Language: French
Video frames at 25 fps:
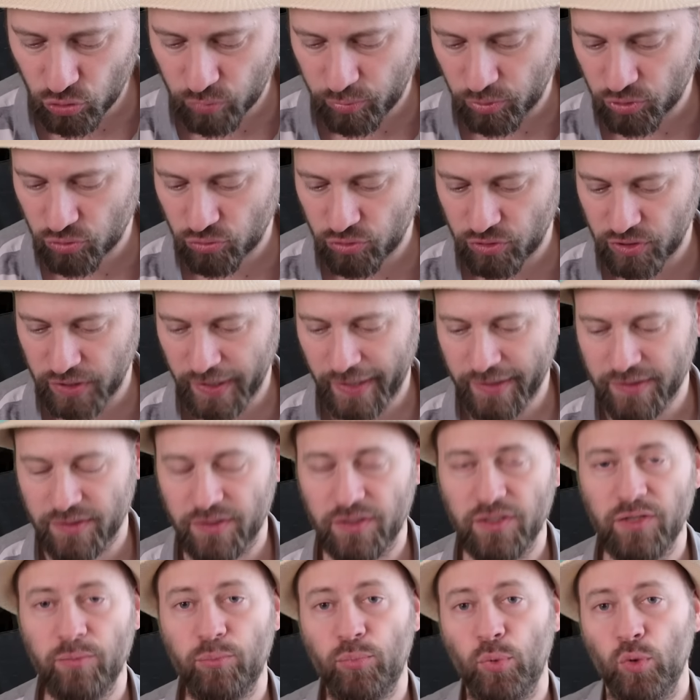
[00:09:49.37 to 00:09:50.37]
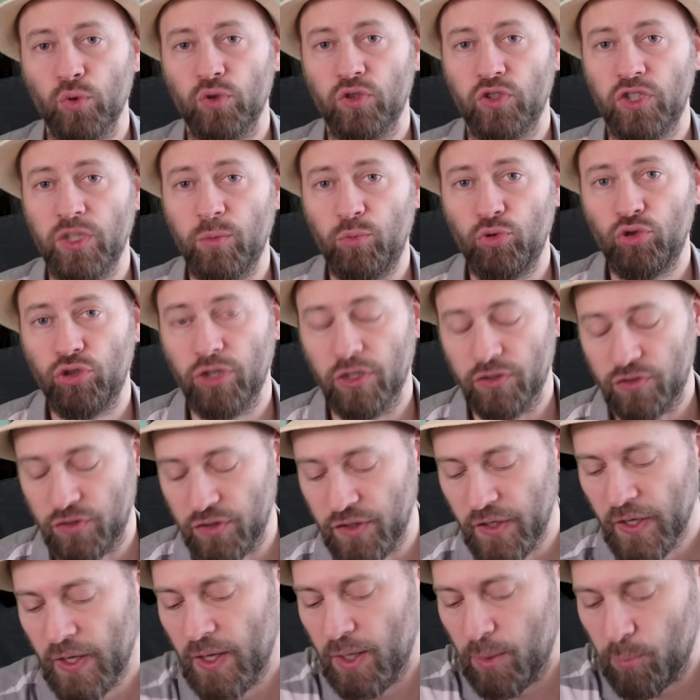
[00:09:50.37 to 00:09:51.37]
Je pense que c'est assez possible, c'est
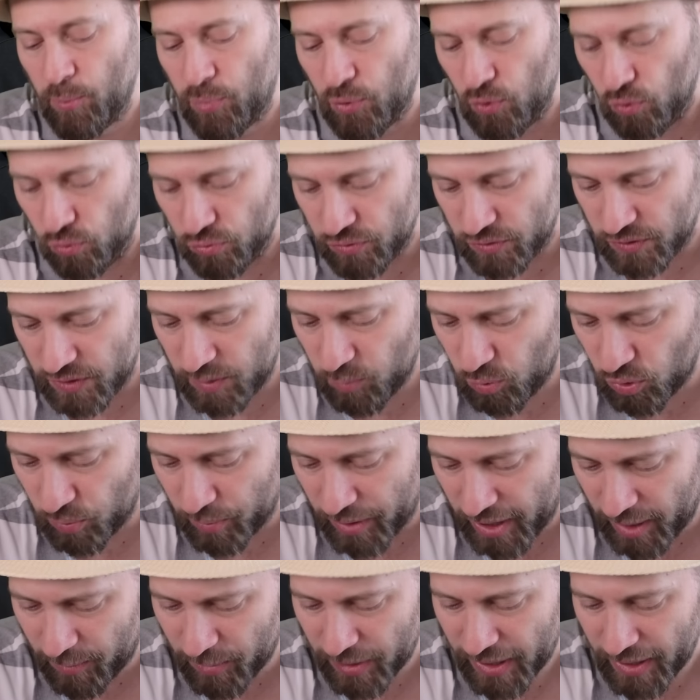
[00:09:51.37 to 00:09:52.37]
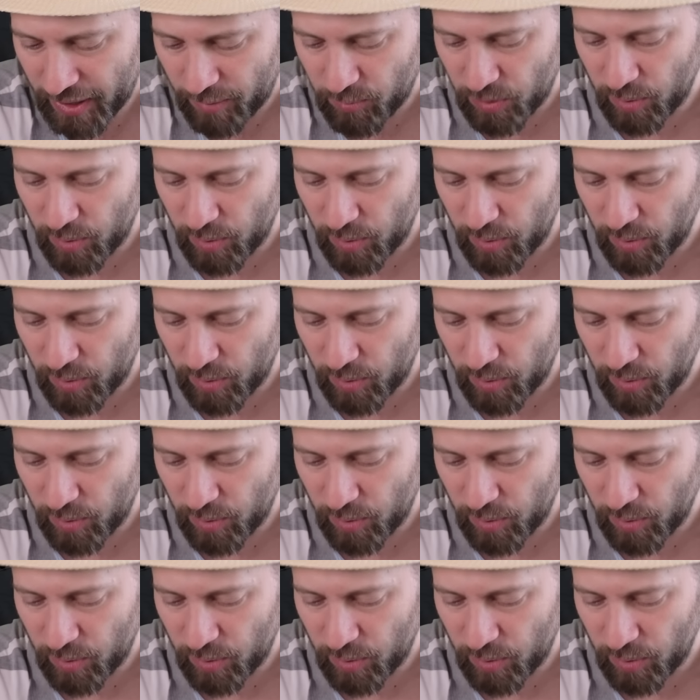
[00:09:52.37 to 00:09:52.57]
assez plausible même,